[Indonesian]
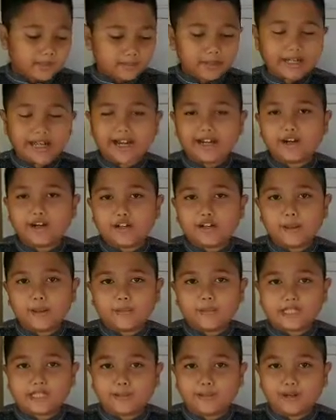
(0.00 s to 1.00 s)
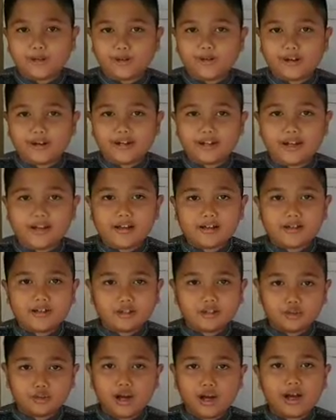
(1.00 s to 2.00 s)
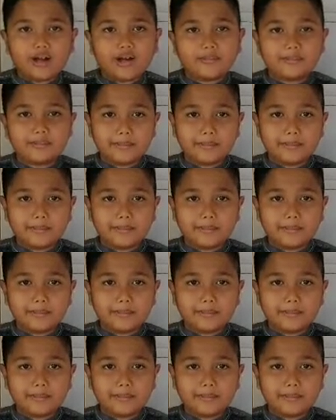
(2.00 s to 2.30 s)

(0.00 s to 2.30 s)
berkaraoke bersama keluarga, dua,